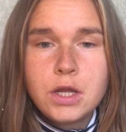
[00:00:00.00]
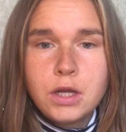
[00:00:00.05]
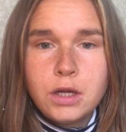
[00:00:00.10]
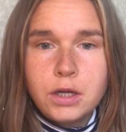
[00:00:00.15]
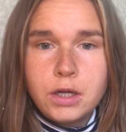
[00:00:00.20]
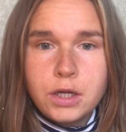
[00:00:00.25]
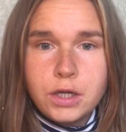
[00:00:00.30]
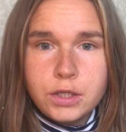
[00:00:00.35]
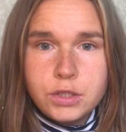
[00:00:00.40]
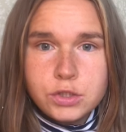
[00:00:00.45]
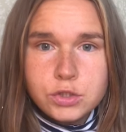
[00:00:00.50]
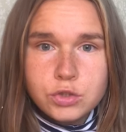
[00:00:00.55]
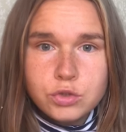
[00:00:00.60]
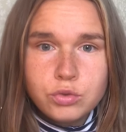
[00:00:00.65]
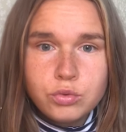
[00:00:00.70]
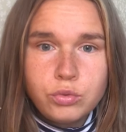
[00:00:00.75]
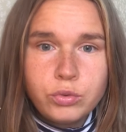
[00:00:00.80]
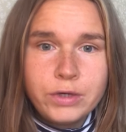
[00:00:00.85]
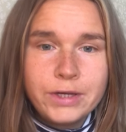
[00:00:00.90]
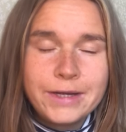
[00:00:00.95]
э,
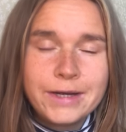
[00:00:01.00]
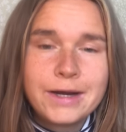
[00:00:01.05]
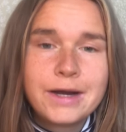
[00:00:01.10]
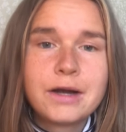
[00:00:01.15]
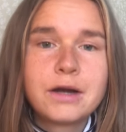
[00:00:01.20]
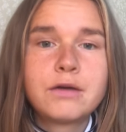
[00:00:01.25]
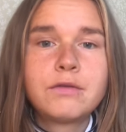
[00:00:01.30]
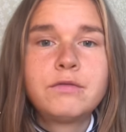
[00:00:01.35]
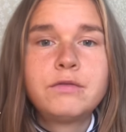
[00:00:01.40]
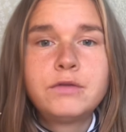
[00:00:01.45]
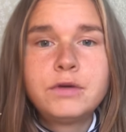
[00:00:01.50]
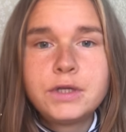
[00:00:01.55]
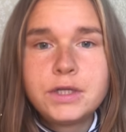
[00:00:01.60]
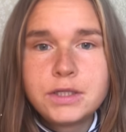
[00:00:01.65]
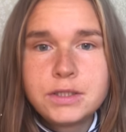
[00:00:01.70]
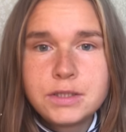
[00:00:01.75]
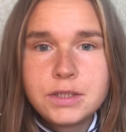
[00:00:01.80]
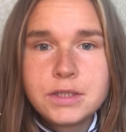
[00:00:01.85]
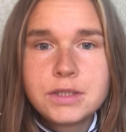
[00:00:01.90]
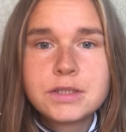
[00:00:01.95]
истории, как
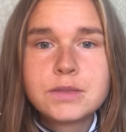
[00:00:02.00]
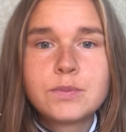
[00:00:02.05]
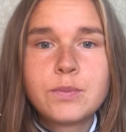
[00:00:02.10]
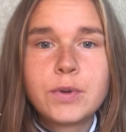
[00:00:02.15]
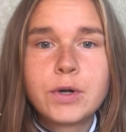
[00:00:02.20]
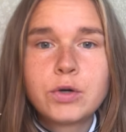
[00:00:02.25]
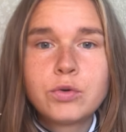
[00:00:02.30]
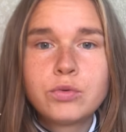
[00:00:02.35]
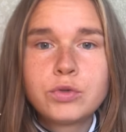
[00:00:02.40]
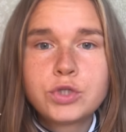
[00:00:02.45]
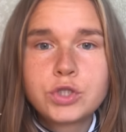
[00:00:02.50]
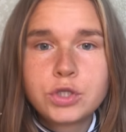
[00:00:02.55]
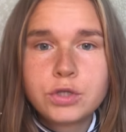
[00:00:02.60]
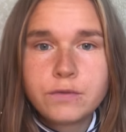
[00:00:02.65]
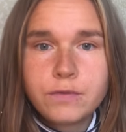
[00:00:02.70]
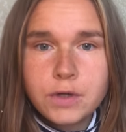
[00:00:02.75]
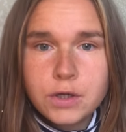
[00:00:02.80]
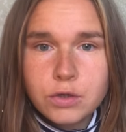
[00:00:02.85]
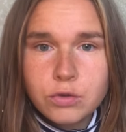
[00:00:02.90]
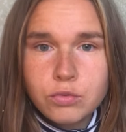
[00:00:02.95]
выйти из
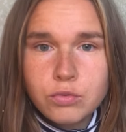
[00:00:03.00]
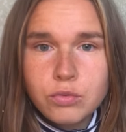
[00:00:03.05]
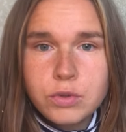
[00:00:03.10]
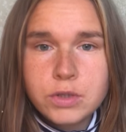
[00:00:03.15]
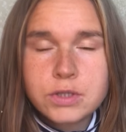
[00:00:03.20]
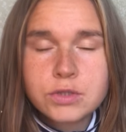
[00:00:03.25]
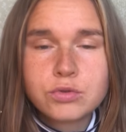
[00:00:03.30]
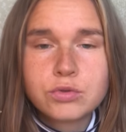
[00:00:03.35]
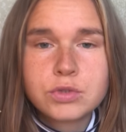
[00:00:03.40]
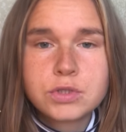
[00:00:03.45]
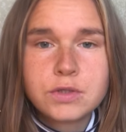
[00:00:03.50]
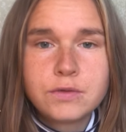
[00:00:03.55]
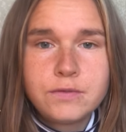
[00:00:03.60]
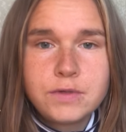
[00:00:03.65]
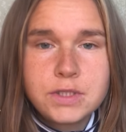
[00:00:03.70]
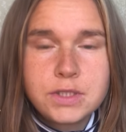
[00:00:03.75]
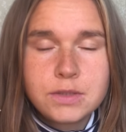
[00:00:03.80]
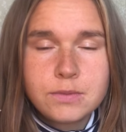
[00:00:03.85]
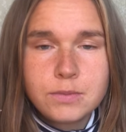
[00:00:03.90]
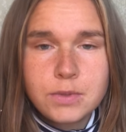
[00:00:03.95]
порочного круга
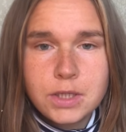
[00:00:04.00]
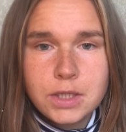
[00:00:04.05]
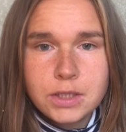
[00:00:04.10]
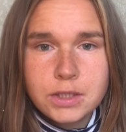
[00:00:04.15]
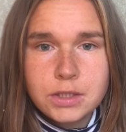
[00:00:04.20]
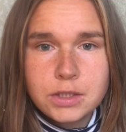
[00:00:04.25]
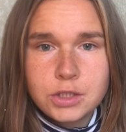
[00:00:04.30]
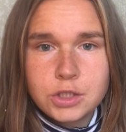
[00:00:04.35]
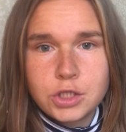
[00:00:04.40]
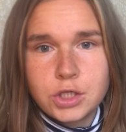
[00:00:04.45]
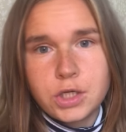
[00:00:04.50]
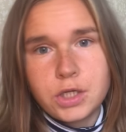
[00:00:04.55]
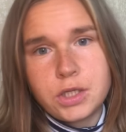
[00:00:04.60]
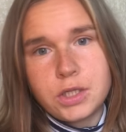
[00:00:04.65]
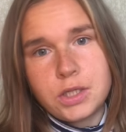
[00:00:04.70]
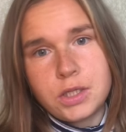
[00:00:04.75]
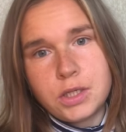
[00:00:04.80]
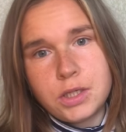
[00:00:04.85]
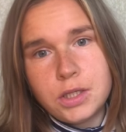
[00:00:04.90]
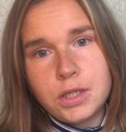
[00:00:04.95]
созависимых
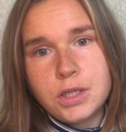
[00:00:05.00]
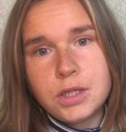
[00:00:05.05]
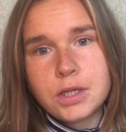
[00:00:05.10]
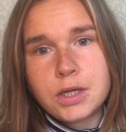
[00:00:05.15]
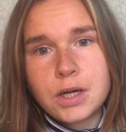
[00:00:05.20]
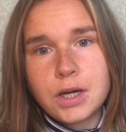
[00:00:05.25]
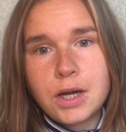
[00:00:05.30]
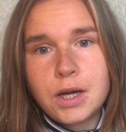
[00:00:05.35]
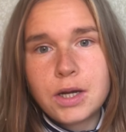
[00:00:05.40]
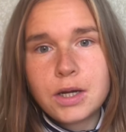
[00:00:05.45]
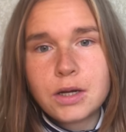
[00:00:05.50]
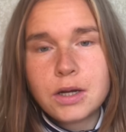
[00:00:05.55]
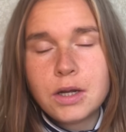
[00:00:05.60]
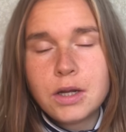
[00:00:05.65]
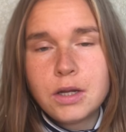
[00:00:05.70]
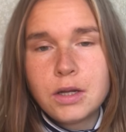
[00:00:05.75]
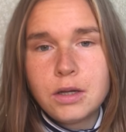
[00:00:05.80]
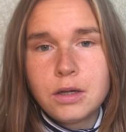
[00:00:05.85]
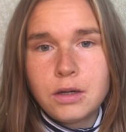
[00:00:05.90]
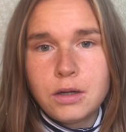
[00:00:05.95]
отношений и как,
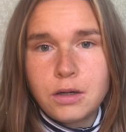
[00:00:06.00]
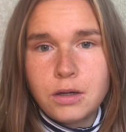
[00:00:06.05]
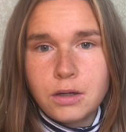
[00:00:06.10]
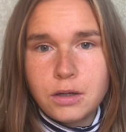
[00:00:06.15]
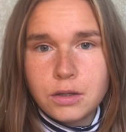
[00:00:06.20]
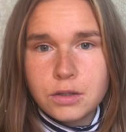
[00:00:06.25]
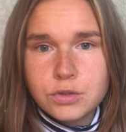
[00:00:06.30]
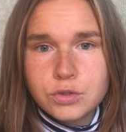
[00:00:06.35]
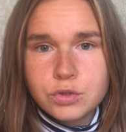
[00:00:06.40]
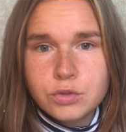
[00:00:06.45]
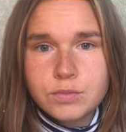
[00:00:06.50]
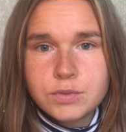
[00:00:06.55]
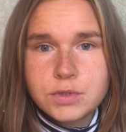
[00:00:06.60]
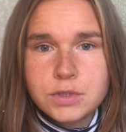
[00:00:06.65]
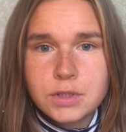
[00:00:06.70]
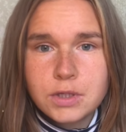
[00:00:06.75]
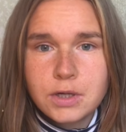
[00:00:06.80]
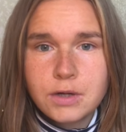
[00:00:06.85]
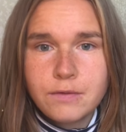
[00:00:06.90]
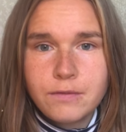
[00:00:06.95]
э,
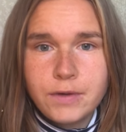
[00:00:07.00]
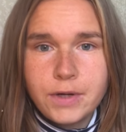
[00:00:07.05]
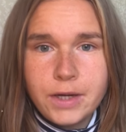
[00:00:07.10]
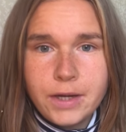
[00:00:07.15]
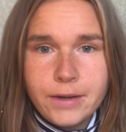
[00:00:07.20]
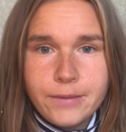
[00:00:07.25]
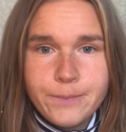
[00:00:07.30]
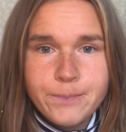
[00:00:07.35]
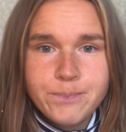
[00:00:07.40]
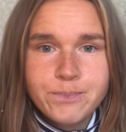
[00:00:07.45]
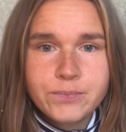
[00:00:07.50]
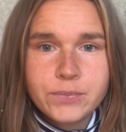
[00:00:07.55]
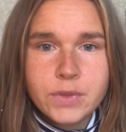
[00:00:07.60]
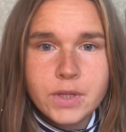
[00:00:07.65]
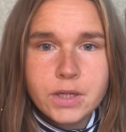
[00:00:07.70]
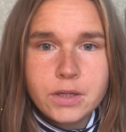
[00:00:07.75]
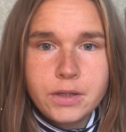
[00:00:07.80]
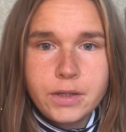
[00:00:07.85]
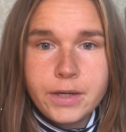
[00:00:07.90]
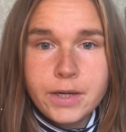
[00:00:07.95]
собственно говоря,
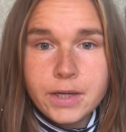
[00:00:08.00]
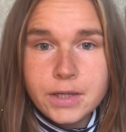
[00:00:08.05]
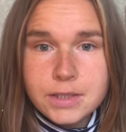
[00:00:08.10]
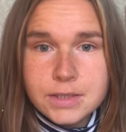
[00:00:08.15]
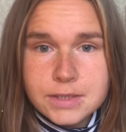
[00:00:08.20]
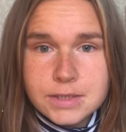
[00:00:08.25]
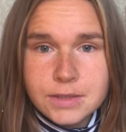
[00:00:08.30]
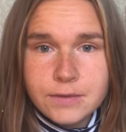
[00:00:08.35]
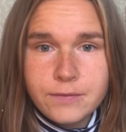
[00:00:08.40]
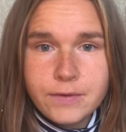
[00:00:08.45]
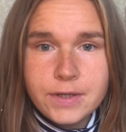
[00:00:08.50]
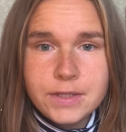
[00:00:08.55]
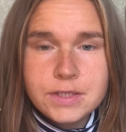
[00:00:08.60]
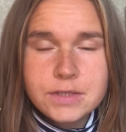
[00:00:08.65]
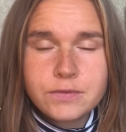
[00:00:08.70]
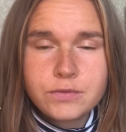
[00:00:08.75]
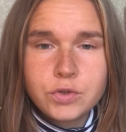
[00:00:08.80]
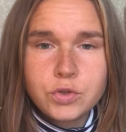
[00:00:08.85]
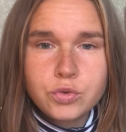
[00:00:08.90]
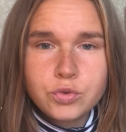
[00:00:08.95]
реализовать
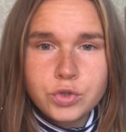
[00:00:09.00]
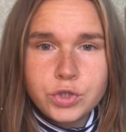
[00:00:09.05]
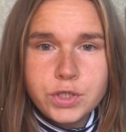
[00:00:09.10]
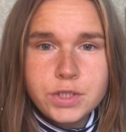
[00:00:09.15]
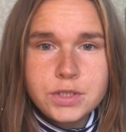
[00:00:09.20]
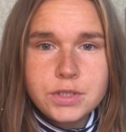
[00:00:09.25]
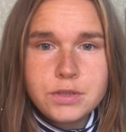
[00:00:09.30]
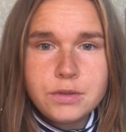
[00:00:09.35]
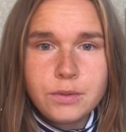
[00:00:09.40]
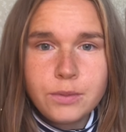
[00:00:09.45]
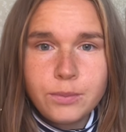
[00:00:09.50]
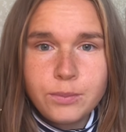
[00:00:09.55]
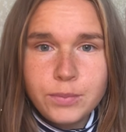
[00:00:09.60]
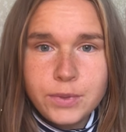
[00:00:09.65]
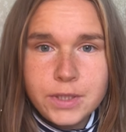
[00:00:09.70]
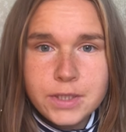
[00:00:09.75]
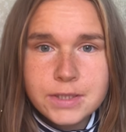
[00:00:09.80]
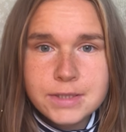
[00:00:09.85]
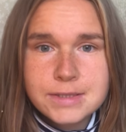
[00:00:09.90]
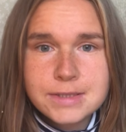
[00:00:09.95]
свою жизнь
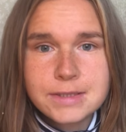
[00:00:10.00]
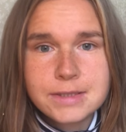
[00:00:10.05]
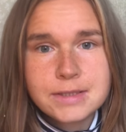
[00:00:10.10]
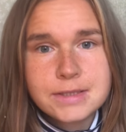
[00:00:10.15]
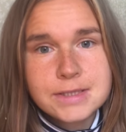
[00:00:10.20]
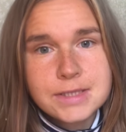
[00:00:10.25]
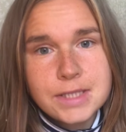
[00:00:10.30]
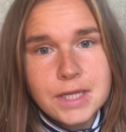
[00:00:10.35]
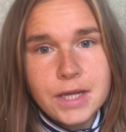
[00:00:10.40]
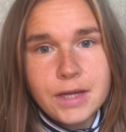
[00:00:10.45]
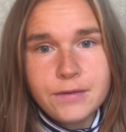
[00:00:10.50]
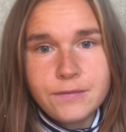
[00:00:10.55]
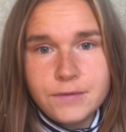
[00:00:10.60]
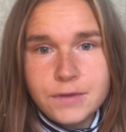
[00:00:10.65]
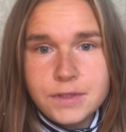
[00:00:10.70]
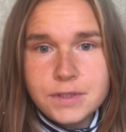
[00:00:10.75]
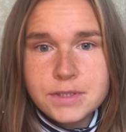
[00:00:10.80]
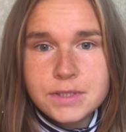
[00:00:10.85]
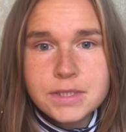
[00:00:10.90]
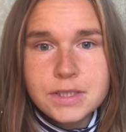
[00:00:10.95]
без
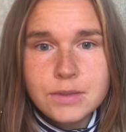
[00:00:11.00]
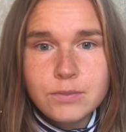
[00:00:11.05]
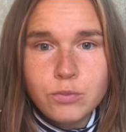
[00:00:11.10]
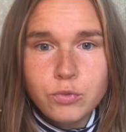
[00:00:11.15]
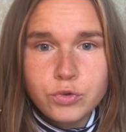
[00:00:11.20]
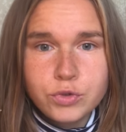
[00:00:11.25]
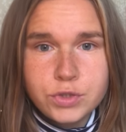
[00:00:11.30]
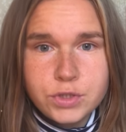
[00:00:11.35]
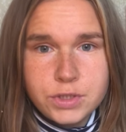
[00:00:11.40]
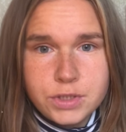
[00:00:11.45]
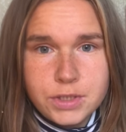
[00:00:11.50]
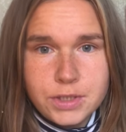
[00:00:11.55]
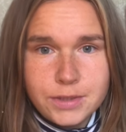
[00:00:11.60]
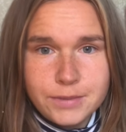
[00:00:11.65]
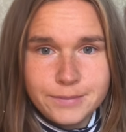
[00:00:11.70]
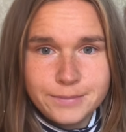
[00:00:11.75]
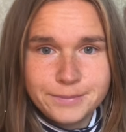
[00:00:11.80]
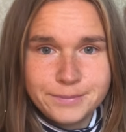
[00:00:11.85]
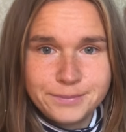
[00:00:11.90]
зависимости.